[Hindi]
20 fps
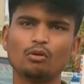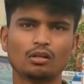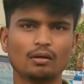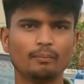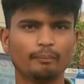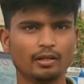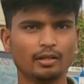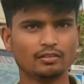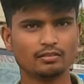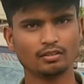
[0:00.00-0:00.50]

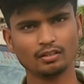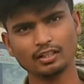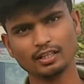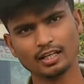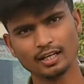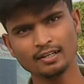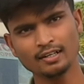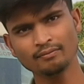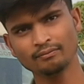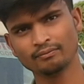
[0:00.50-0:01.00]
चेकबुक
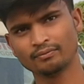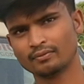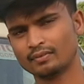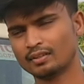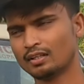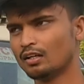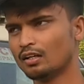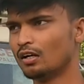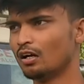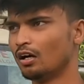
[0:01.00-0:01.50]
कंपलसरी है
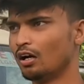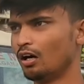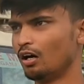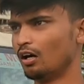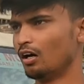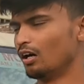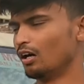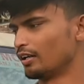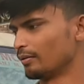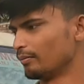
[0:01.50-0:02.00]
अच्छा अच्छा
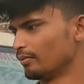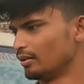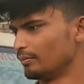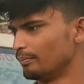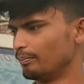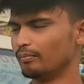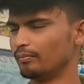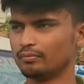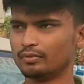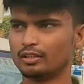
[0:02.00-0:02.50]
और
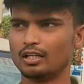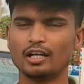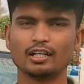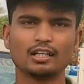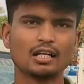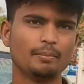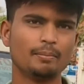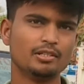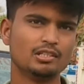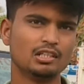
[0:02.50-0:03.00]

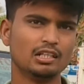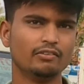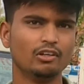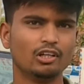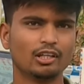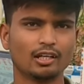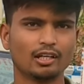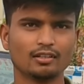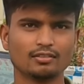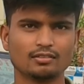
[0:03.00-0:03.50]
घर का
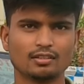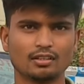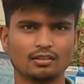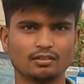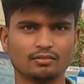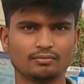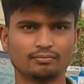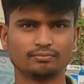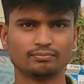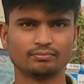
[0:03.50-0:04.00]
बिजली बिल का
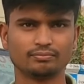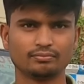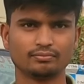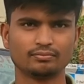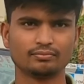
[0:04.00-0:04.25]
रसीद